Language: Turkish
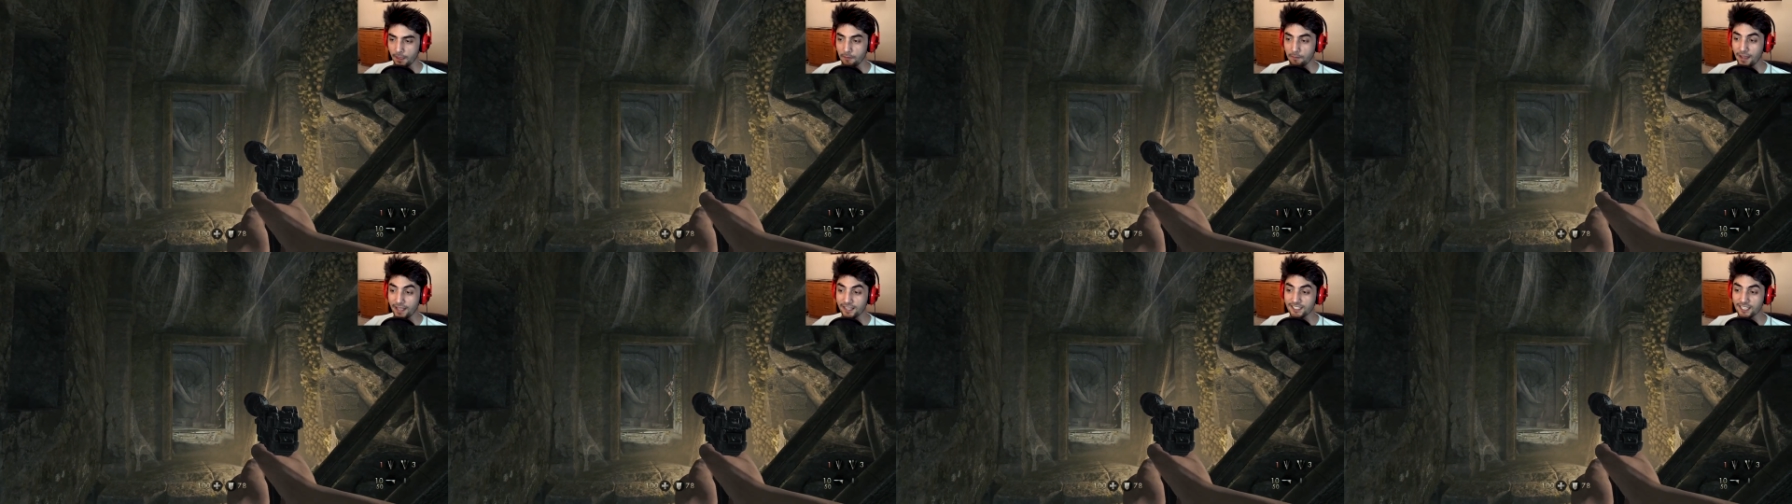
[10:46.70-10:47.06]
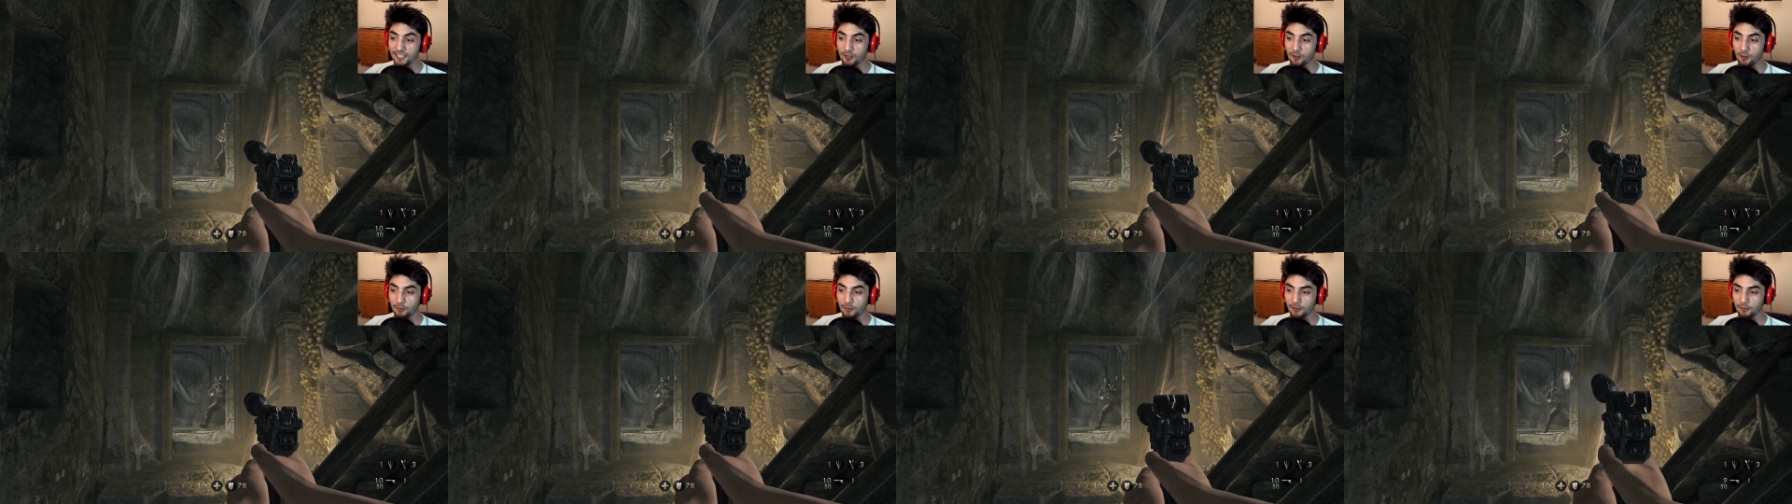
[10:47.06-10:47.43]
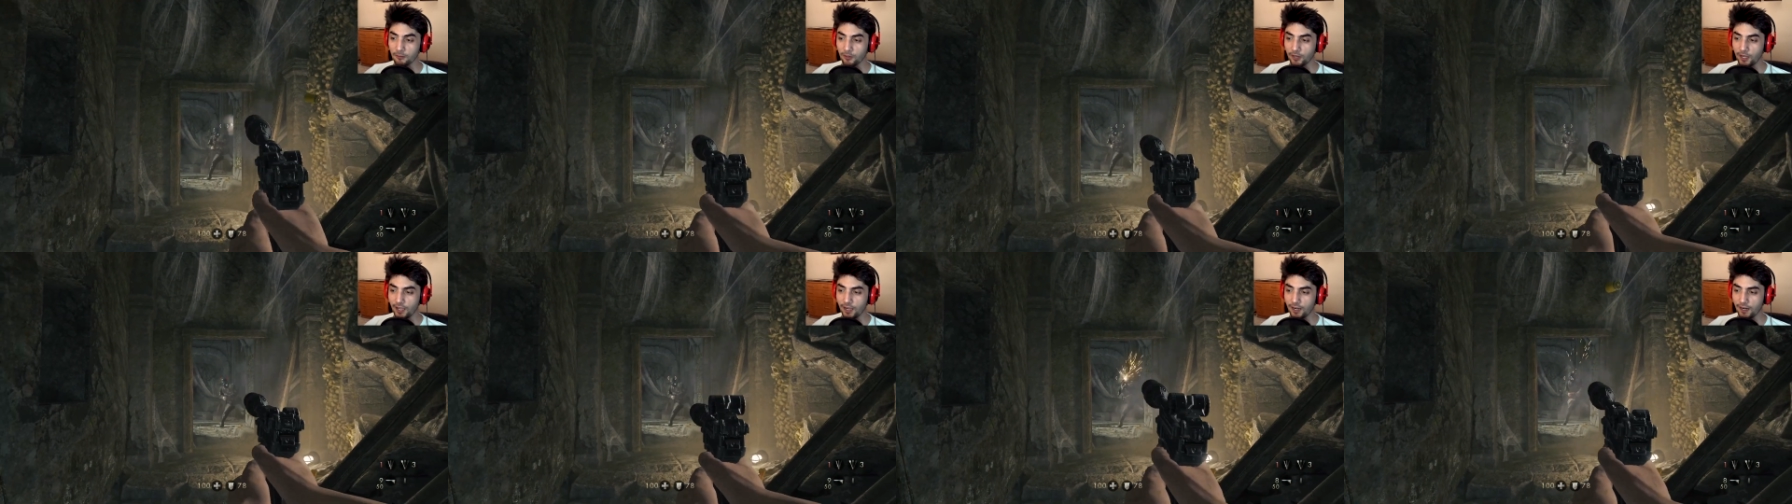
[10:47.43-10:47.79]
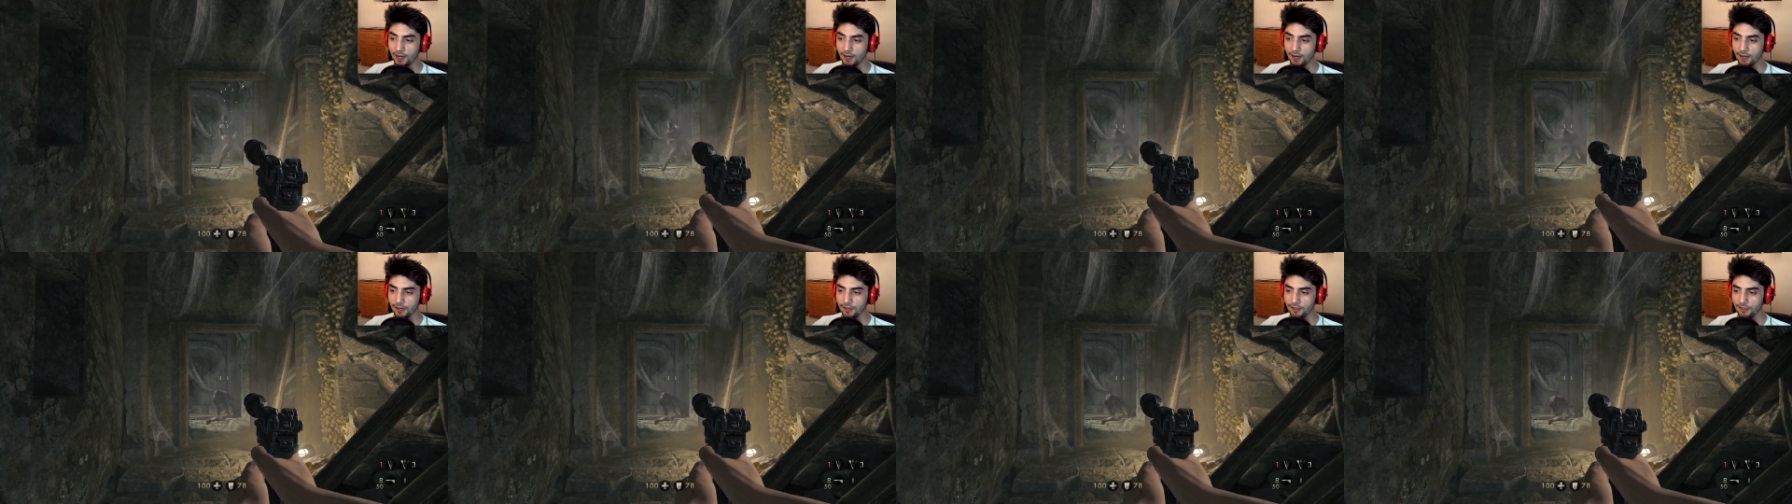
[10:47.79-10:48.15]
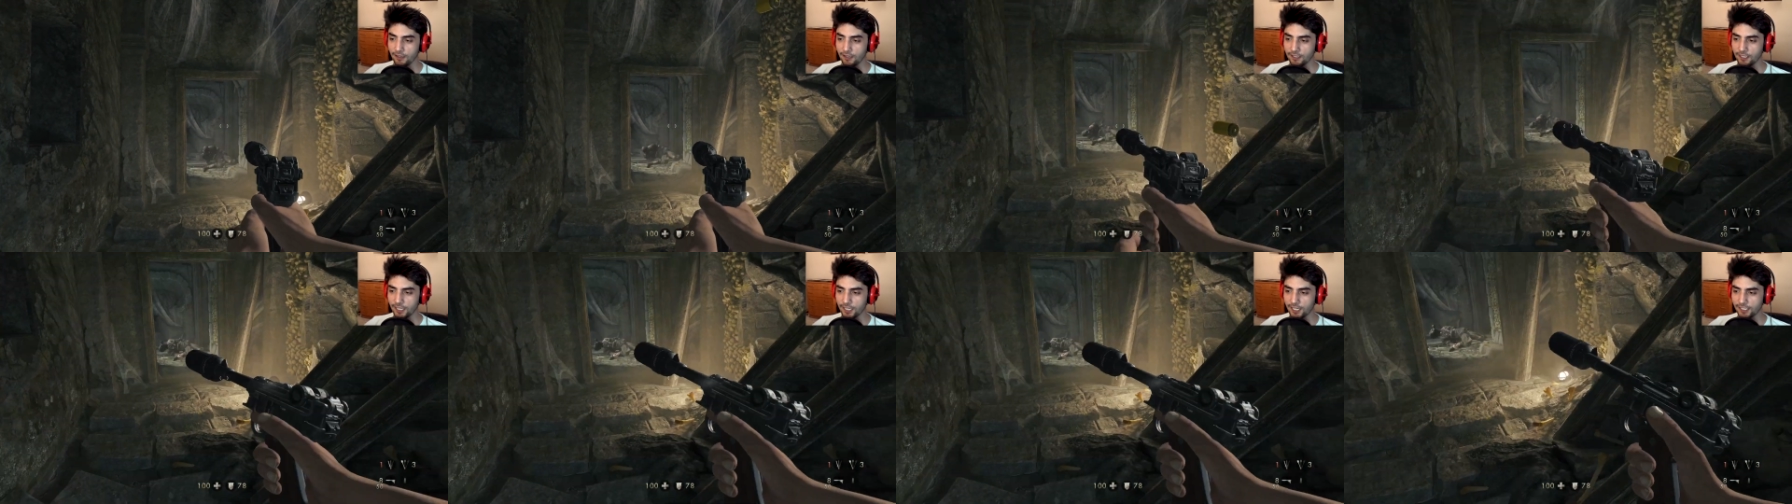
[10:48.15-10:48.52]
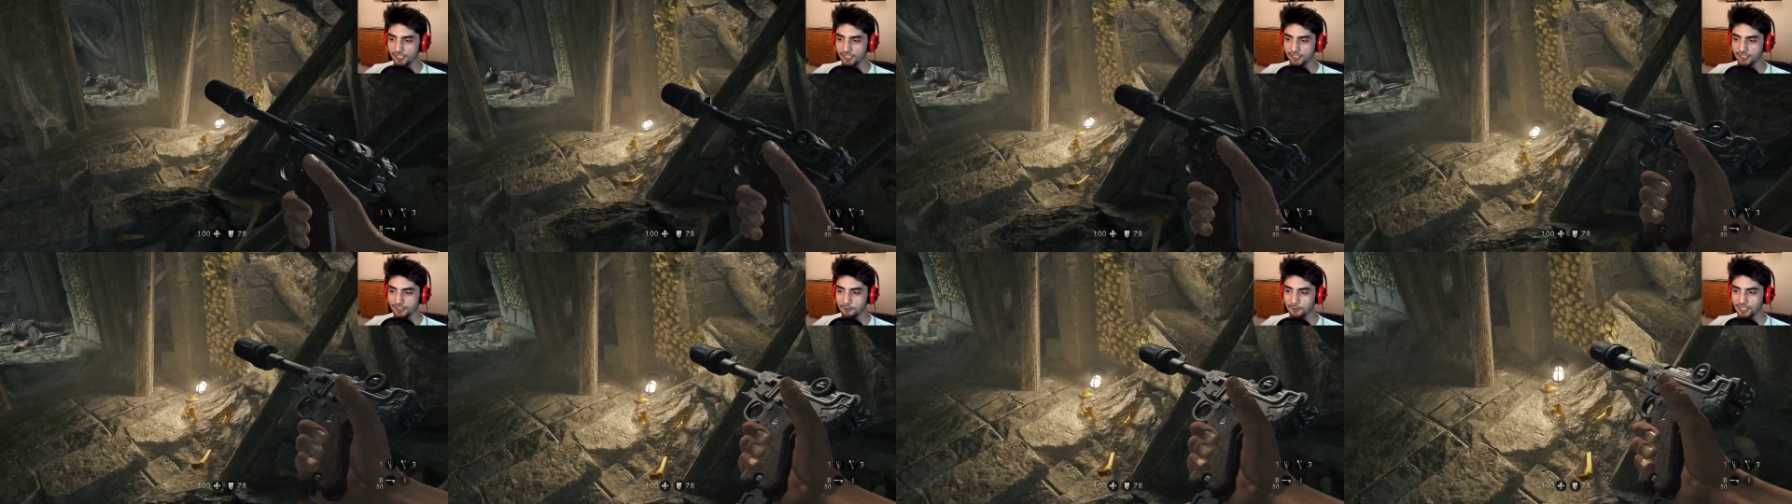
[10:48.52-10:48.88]
ben seni görmedim orada.
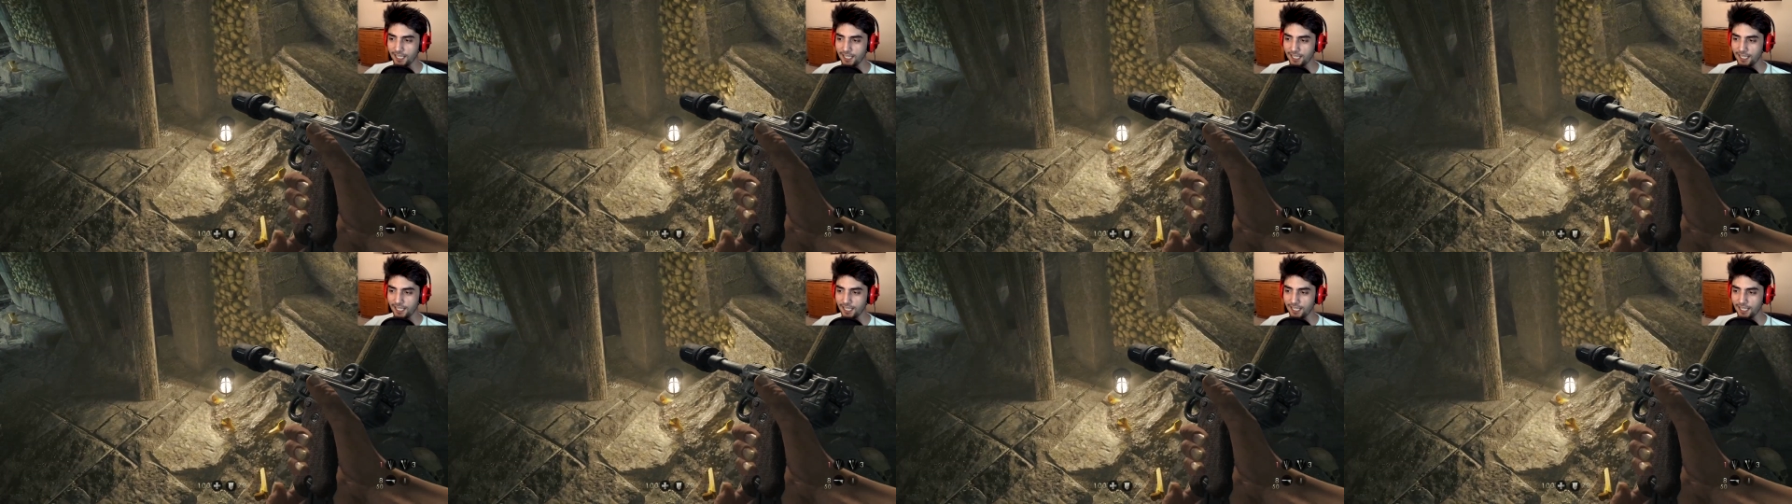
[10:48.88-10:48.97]
Yakaladığım